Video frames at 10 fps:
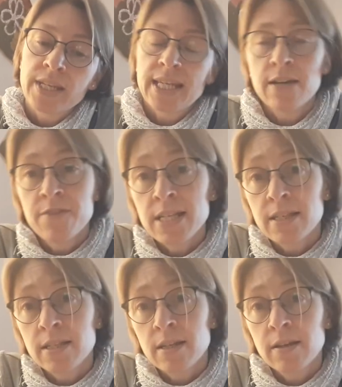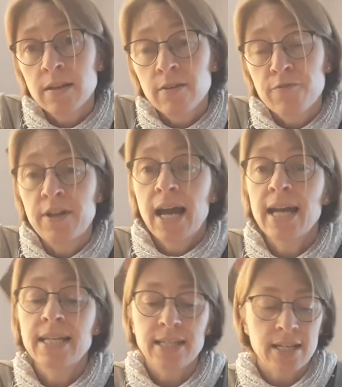Ihr wisst
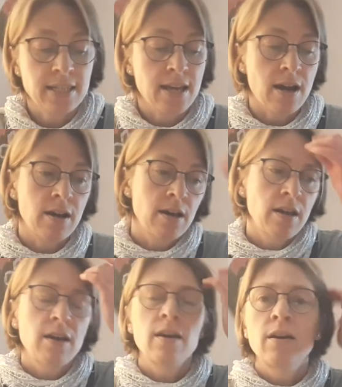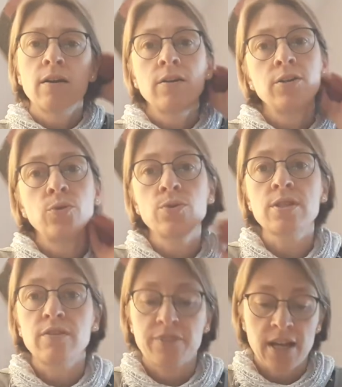vielleicht, dass der
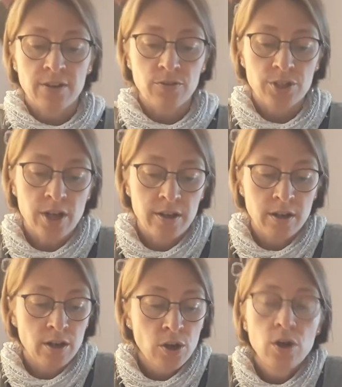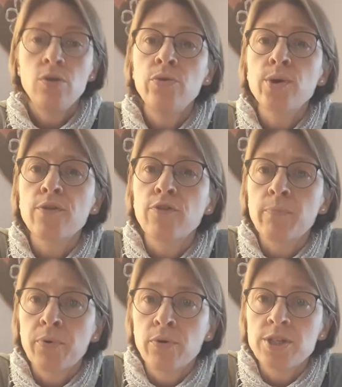Josef dann durch eine Lüge
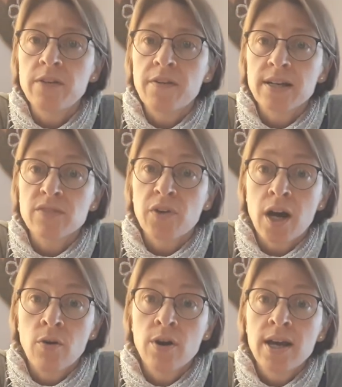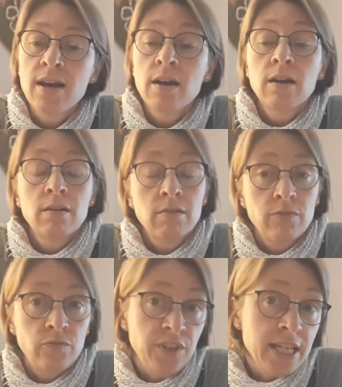von Potiphas Frau
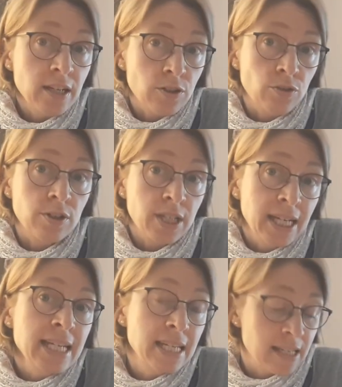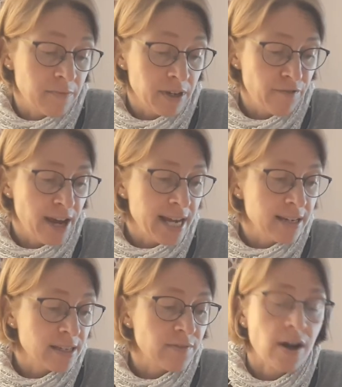wieder dort richtig im
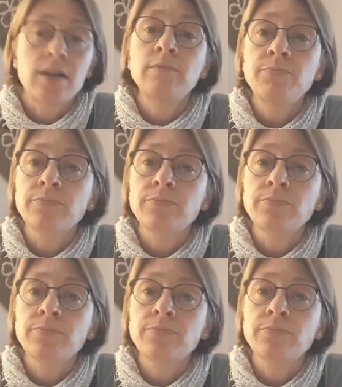Gefängnis war